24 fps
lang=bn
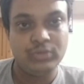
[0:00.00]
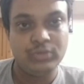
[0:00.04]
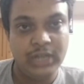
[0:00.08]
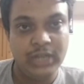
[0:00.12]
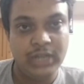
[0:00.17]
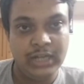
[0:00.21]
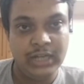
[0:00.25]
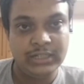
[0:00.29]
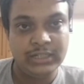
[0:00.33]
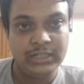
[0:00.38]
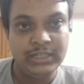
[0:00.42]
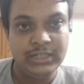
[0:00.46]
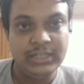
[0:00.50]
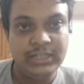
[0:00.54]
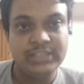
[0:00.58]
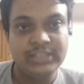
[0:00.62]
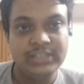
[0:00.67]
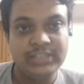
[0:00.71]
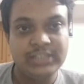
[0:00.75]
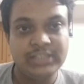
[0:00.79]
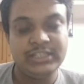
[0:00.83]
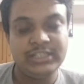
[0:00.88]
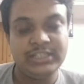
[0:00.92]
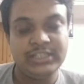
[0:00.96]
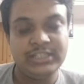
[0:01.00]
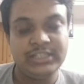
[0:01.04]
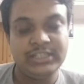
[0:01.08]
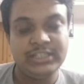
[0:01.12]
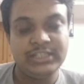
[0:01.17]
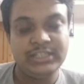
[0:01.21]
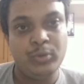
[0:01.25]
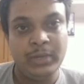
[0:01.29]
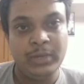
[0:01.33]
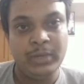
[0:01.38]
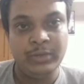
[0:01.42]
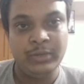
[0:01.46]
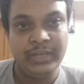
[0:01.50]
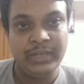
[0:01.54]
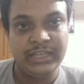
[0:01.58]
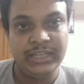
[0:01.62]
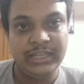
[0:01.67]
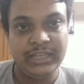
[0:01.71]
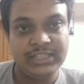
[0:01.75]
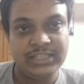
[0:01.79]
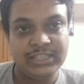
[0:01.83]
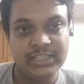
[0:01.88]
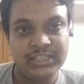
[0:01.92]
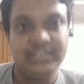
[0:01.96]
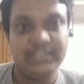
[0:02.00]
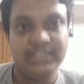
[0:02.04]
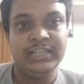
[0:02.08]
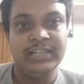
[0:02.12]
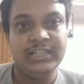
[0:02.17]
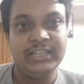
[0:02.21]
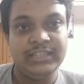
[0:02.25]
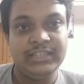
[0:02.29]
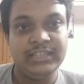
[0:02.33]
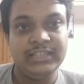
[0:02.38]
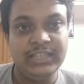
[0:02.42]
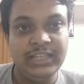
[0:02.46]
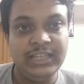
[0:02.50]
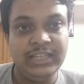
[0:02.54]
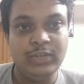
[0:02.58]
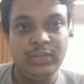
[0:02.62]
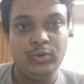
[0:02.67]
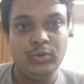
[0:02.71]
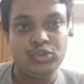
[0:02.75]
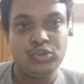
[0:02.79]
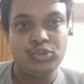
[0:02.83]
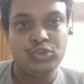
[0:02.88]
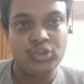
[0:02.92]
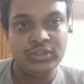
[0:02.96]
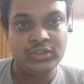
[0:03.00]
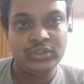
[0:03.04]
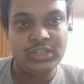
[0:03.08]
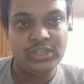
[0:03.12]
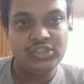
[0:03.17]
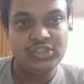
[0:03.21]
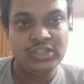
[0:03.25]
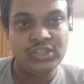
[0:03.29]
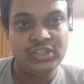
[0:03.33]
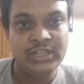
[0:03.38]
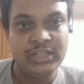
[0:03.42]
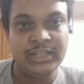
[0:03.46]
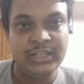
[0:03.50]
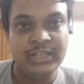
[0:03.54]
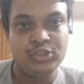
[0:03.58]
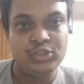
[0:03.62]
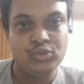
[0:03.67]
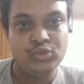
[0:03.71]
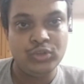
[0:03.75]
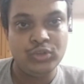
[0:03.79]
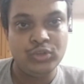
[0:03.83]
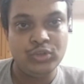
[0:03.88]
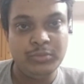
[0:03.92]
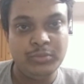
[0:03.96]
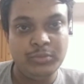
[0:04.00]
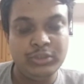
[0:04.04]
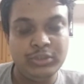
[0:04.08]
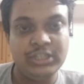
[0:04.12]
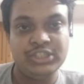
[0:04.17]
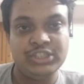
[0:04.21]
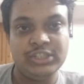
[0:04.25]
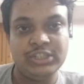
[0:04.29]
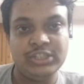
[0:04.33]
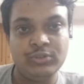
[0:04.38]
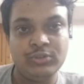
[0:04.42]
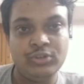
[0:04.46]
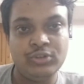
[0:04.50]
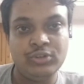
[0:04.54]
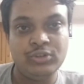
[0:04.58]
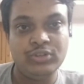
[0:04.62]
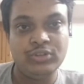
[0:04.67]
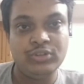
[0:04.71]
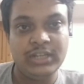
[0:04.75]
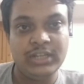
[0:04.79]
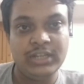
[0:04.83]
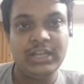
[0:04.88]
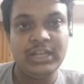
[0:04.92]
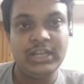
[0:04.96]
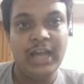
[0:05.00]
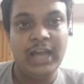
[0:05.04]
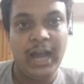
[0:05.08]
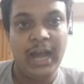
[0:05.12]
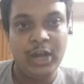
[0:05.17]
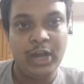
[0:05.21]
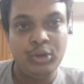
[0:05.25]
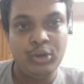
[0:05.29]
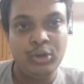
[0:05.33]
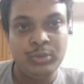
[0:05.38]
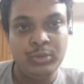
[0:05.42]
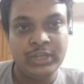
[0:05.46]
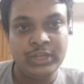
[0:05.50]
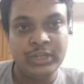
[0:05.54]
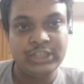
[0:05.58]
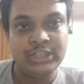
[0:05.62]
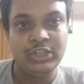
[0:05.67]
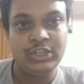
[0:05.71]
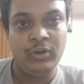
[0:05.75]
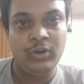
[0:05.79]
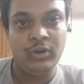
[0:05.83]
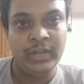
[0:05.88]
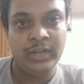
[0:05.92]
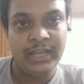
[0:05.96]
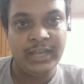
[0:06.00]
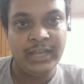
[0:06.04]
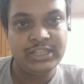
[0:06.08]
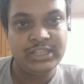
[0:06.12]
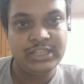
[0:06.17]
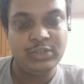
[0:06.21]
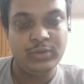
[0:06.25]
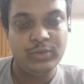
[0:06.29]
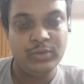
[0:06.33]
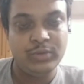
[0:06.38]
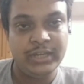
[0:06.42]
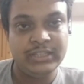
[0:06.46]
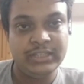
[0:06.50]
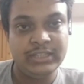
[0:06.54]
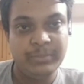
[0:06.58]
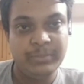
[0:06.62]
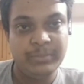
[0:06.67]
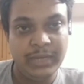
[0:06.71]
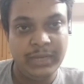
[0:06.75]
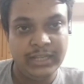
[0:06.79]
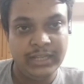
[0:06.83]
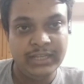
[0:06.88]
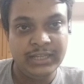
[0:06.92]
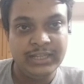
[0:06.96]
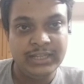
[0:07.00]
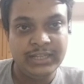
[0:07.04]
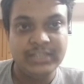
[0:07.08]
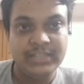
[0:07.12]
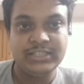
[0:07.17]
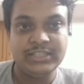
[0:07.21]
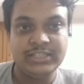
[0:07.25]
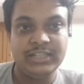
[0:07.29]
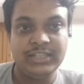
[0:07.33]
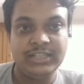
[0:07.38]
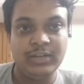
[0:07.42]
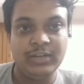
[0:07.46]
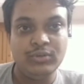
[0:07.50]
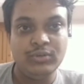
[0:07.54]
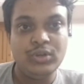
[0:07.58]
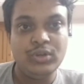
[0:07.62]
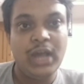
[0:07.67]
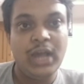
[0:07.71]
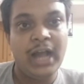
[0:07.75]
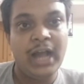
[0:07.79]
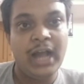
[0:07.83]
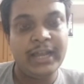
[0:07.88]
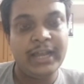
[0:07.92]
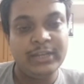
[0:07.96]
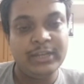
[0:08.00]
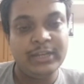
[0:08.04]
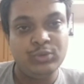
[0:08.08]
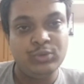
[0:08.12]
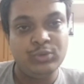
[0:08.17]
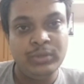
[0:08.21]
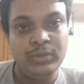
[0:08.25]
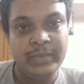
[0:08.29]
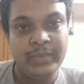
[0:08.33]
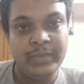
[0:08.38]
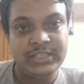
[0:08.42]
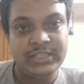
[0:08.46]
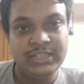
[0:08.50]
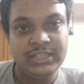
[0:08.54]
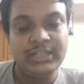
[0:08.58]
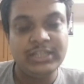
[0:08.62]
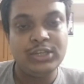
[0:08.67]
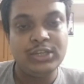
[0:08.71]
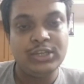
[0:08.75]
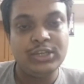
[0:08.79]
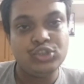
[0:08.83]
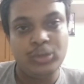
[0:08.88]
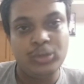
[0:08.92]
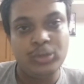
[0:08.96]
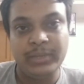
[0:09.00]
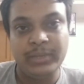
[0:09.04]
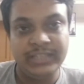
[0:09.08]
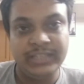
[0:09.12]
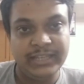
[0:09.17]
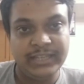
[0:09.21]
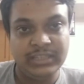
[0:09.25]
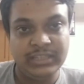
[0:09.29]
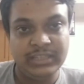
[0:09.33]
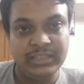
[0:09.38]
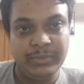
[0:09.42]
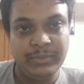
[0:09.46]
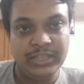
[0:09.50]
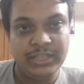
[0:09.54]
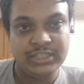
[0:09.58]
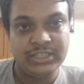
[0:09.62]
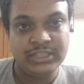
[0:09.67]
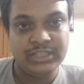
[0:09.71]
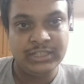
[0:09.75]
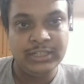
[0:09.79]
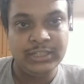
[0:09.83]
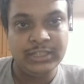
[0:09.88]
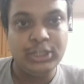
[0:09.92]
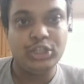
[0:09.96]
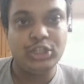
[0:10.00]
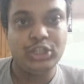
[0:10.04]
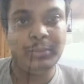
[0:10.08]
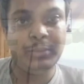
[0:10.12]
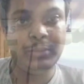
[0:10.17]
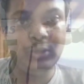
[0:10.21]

গার্ড সেটা কিন্তু প্রমাণ হয়ে গিয়েছে তিরি ও সন্দেশ জিঙ্গানের বলতে যে কোনো দলের আক্রমণকে যে অনায়াসে রুখে দিতে পারে সেটাও আগের দুই ম্যাচে সবাই দেখতে পেয়েছেন তবে